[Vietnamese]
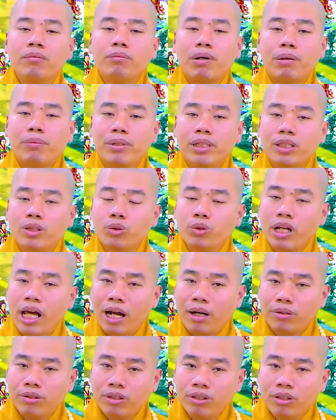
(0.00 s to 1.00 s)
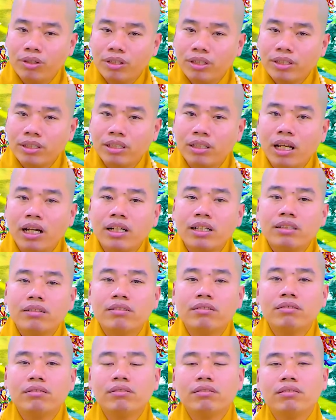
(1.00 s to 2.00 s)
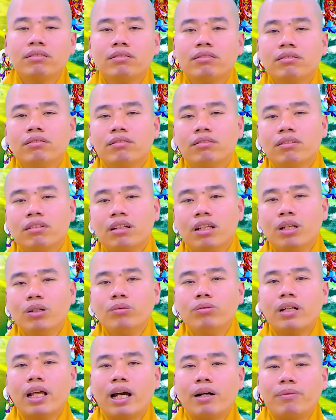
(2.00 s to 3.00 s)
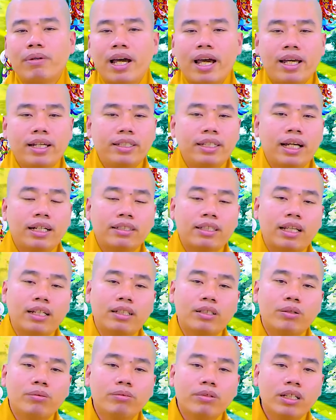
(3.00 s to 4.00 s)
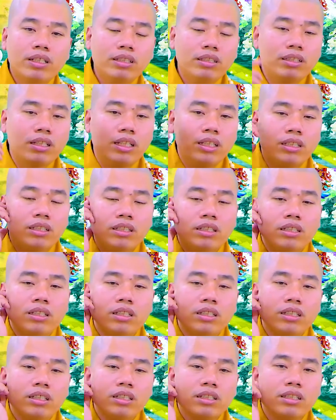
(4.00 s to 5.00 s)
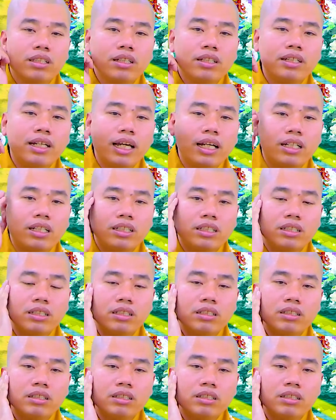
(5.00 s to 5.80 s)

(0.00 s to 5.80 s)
mà mình tu đạo nó được cái sự lợi ích lúc nào mà ai chân thành cung kính thì tức khắc à,